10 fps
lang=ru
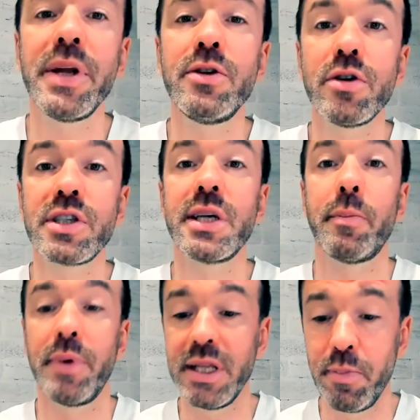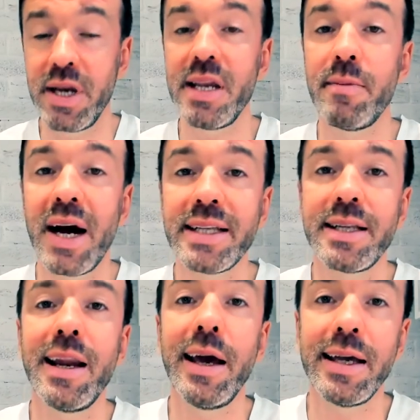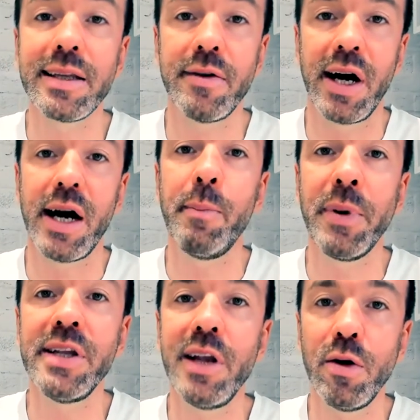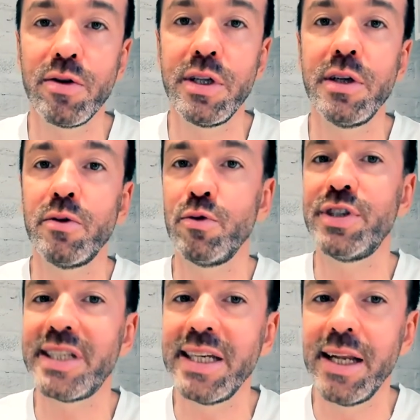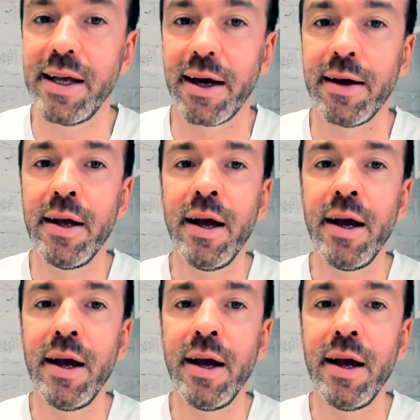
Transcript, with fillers: придется предпринимать для этого определенные усилия.